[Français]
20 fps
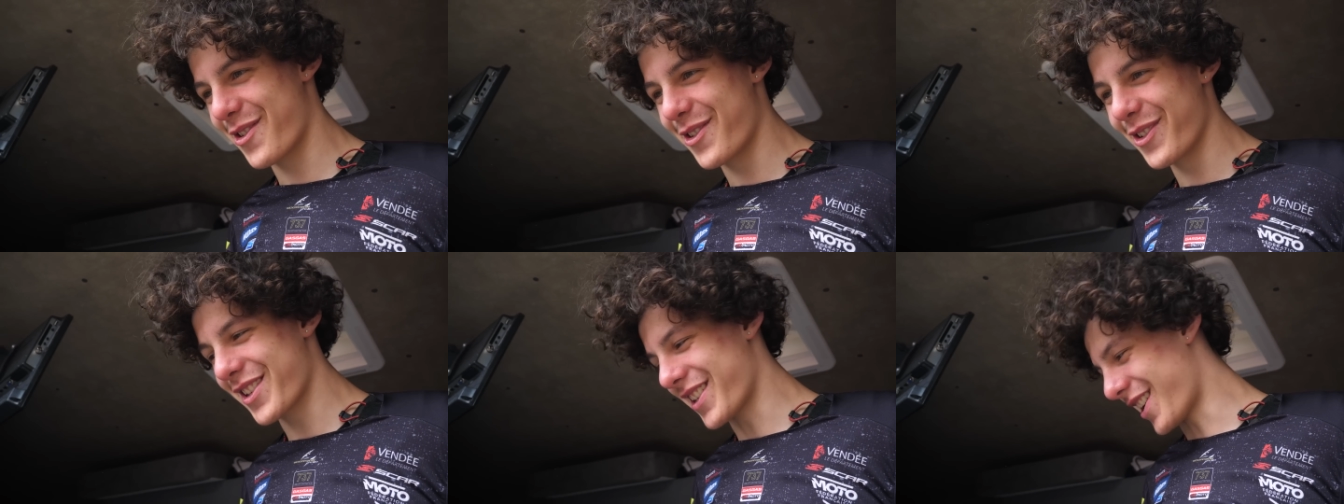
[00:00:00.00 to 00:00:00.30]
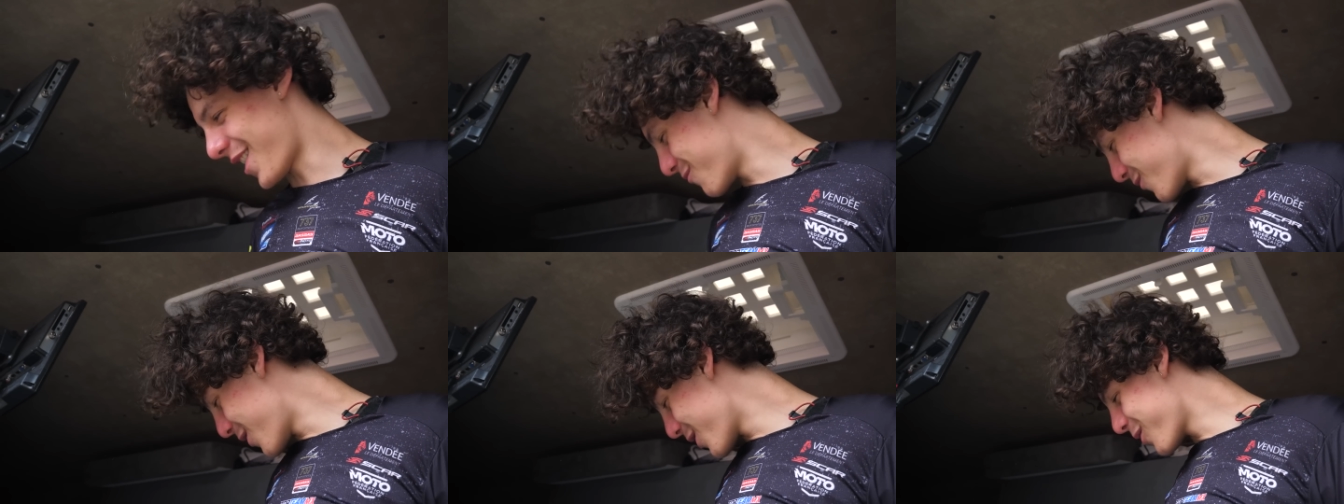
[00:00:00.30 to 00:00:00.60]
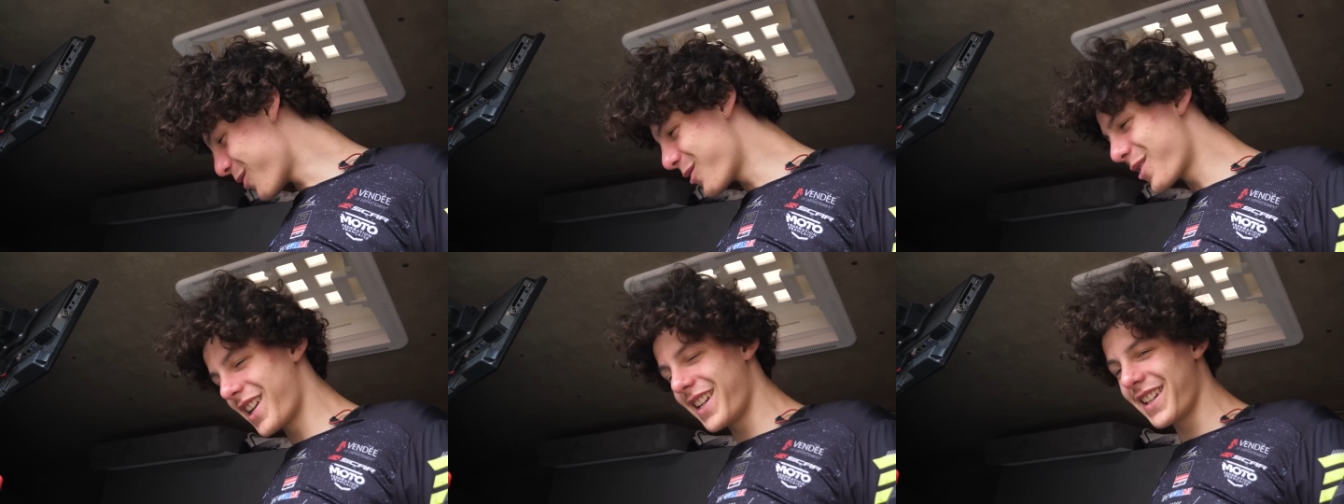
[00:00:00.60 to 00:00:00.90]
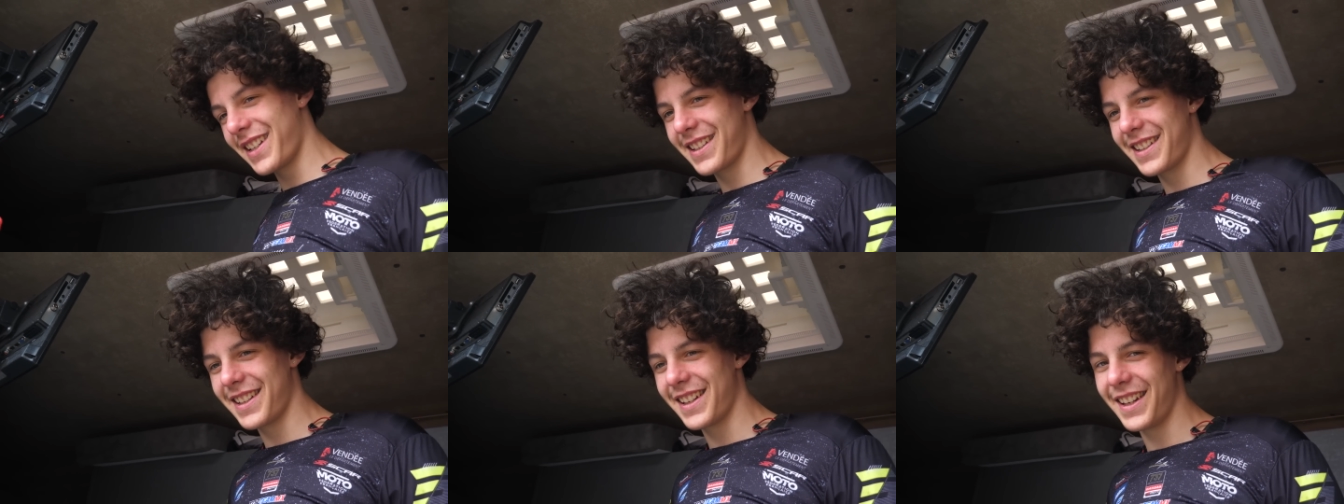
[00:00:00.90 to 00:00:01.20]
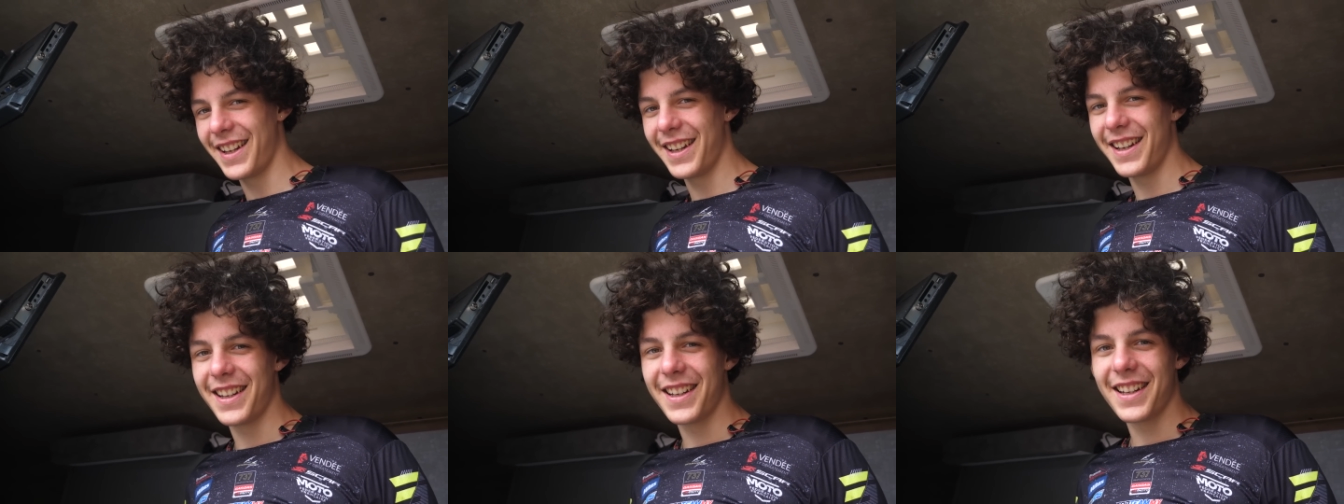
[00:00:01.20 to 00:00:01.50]
du coup c'est à moi de rouler.
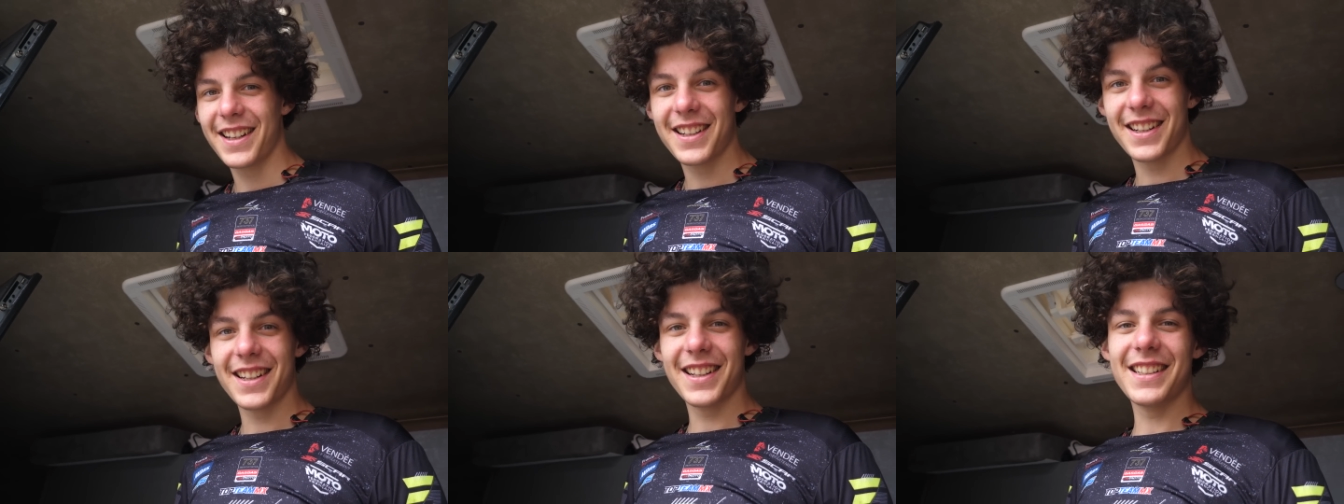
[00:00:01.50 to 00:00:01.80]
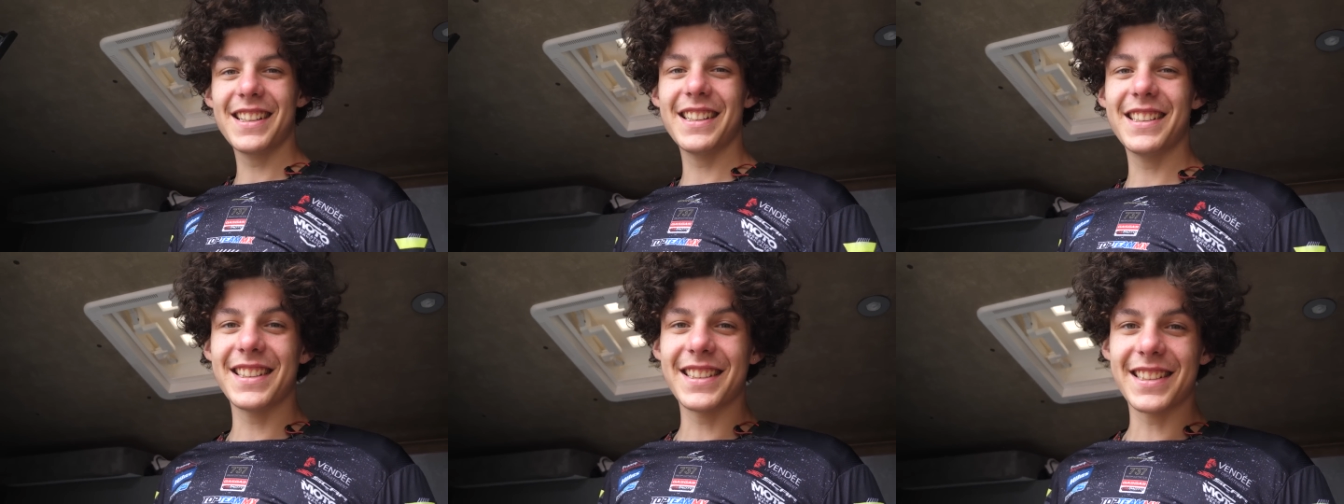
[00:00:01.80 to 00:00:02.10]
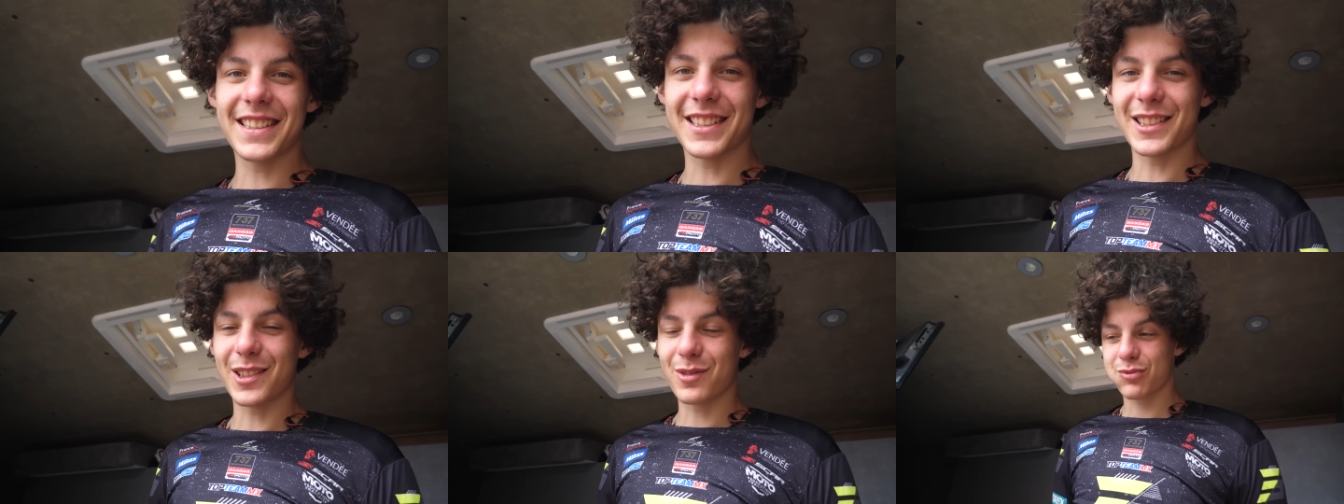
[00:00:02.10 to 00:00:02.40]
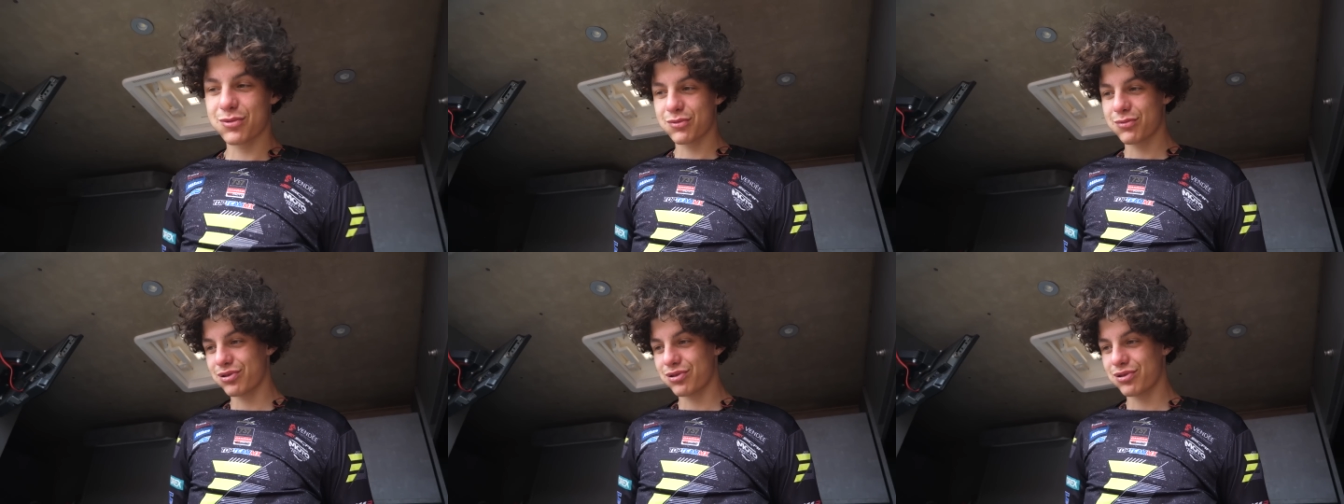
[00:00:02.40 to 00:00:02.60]
Là, euh,